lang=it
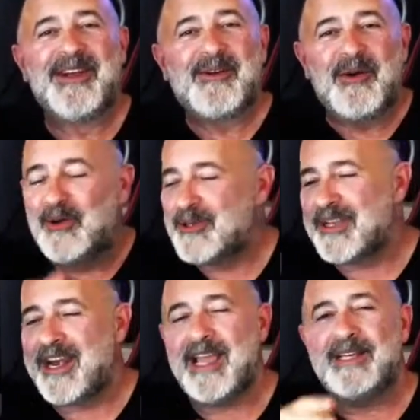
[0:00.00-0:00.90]
con lo
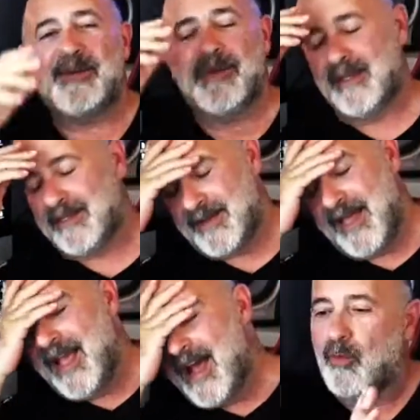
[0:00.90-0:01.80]
scratch bellissimo.
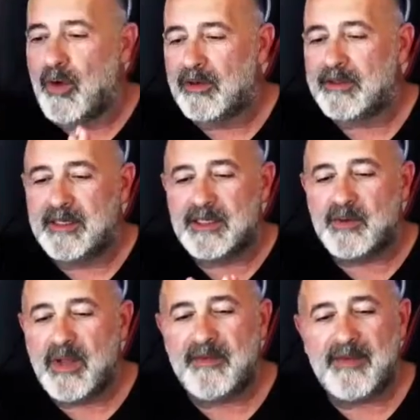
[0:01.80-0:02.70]
Walk This
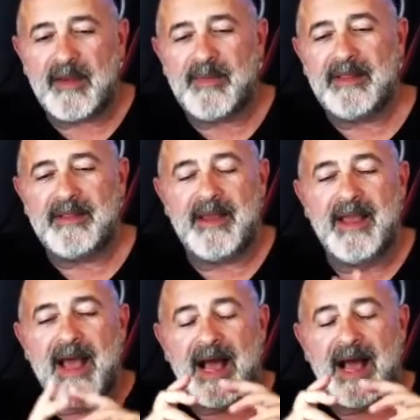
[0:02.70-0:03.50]
Way veramente